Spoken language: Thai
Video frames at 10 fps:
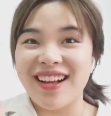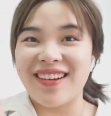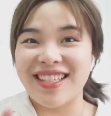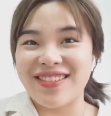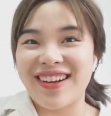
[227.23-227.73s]
ก
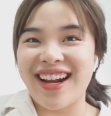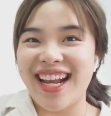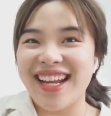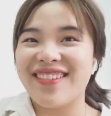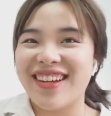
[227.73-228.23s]
ด
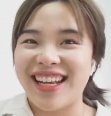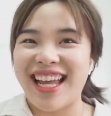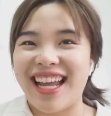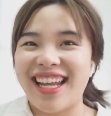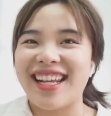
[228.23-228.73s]
subscribe กด
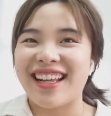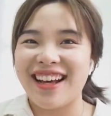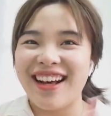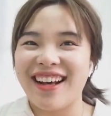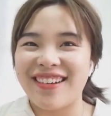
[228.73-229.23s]
ไลค์แล้ว
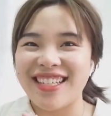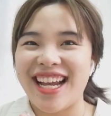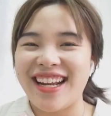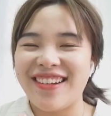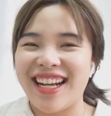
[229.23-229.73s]
ก็กดแช
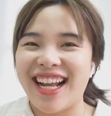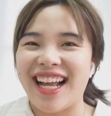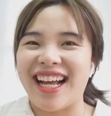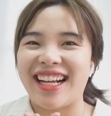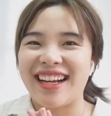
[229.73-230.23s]
ร์ให้ด้วยนะ
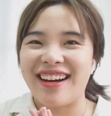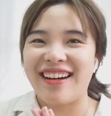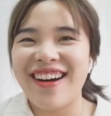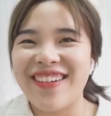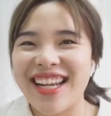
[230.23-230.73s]
คะ ก็
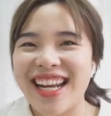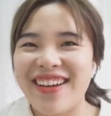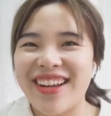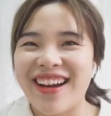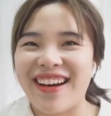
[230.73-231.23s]
วันนี้
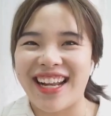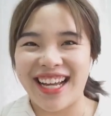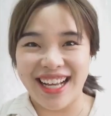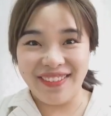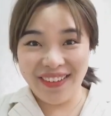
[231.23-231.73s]
ลาไปก่อนละ
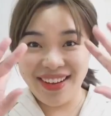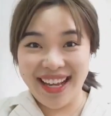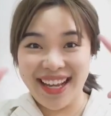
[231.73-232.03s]
ค่ะบ๊ายบา